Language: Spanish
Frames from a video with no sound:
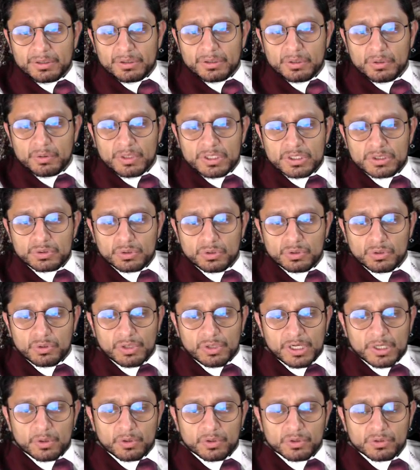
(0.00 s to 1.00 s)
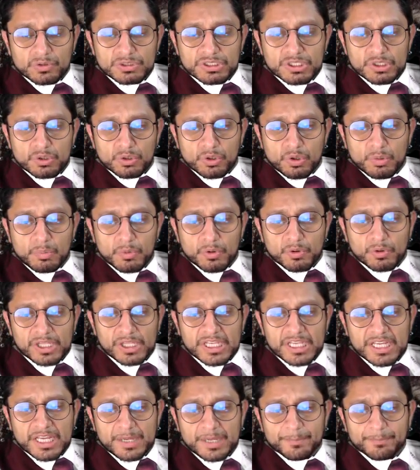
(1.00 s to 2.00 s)
no es solo reconocido como
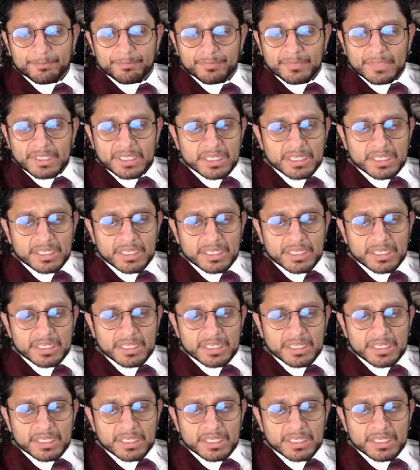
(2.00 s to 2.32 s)
guía,